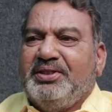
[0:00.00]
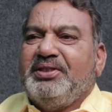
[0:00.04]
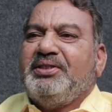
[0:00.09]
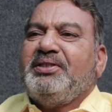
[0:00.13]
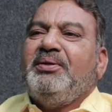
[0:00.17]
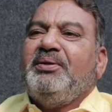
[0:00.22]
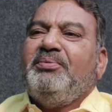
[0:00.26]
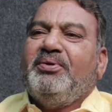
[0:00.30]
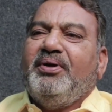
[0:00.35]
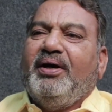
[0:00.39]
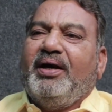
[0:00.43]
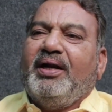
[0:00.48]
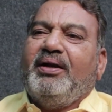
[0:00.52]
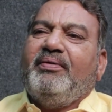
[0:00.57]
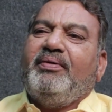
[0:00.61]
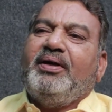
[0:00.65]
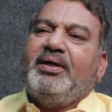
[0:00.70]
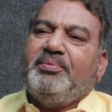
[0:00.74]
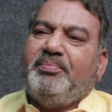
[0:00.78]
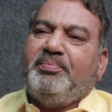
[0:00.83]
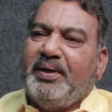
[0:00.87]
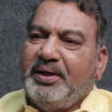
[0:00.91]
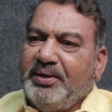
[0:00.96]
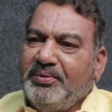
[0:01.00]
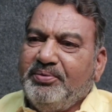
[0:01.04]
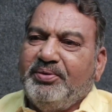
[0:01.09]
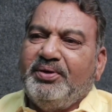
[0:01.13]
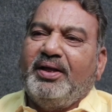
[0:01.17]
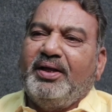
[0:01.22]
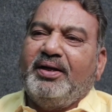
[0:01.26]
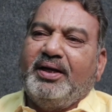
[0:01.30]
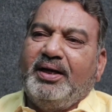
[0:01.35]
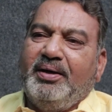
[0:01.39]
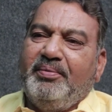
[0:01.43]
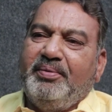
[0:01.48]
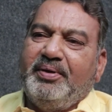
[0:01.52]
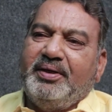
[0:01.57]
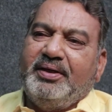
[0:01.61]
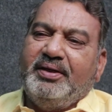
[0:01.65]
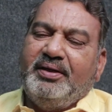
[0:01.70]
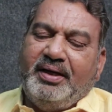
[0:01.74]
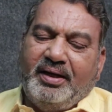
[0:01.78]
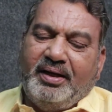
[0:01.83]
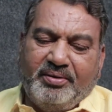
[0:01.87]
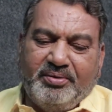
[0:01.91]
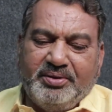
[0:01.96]
సిస్టమ్కు అలవాటు పడి ఉన్నాను కాబట్టి
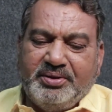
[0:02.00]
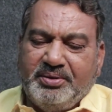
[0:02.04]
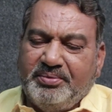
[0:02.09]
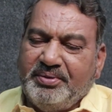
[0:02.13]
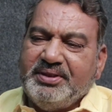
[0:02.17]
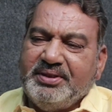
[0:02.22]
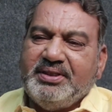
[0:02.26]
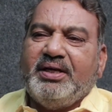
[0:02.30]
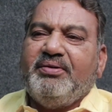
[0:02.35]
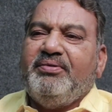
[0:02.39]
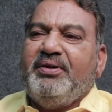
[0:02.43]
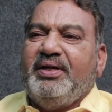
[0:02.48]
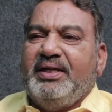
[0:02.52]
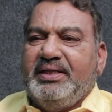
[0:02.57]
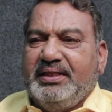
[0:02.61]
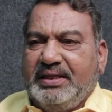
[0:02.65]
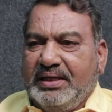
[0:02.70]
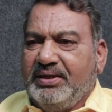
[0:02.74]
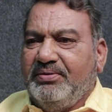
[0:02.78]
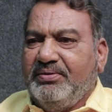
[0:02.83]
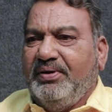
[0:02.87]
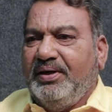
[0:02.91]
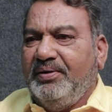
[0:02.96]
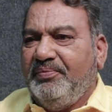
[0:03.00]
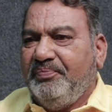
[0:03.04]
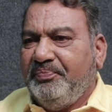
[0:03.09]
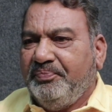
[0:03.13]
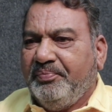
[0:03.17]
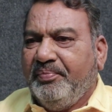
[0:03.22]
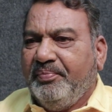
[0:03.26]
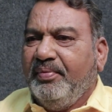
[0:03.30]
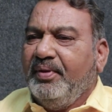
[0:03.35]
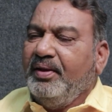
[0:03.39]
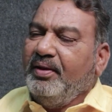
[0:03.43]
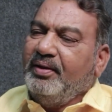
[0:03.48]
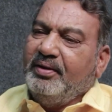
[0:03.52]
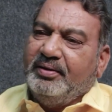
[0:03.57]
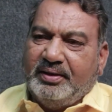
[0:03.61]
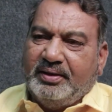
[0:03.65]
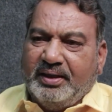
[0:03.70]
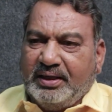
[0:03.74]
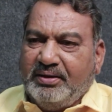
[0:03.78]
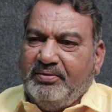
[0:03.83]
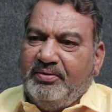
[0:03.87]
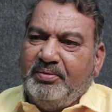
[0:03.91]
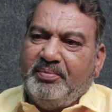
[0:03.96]
నాకు కొంచెం రిజర్వ్డ్నెస్ ఎక్కువ
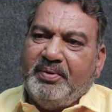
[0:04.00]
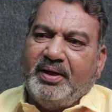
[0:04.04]
తక్కువ